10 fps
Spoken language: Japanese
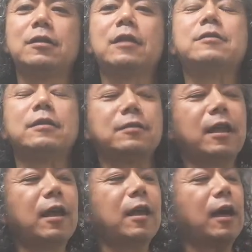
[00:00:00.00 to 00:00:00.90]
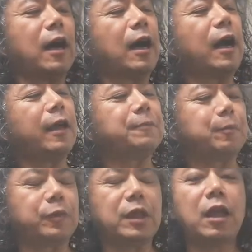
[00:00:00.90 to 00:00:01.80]
やつですね。はい。
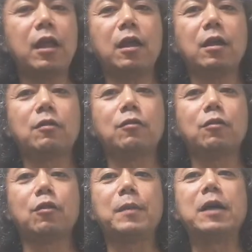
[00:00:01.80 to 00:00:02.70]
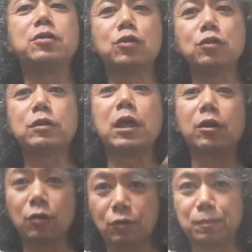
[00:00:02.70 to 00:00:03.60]
で、えー、っと、まあ、10か
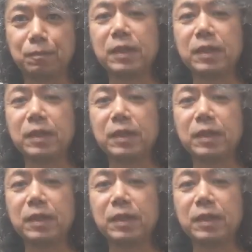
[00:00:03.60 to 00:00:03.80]
ら4、